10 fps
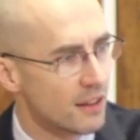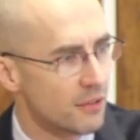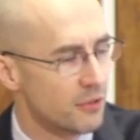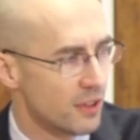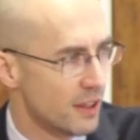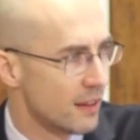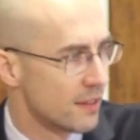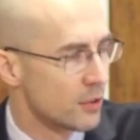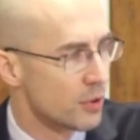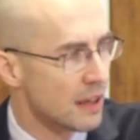w
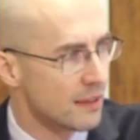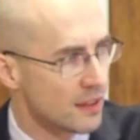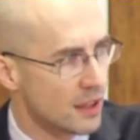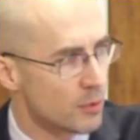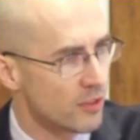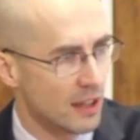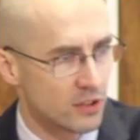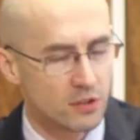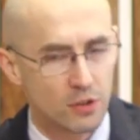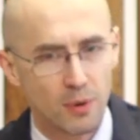języku greckim
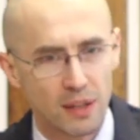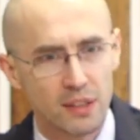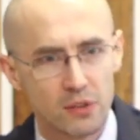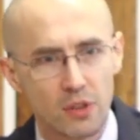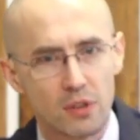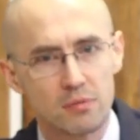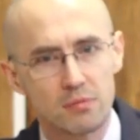oznacza dokładnie to.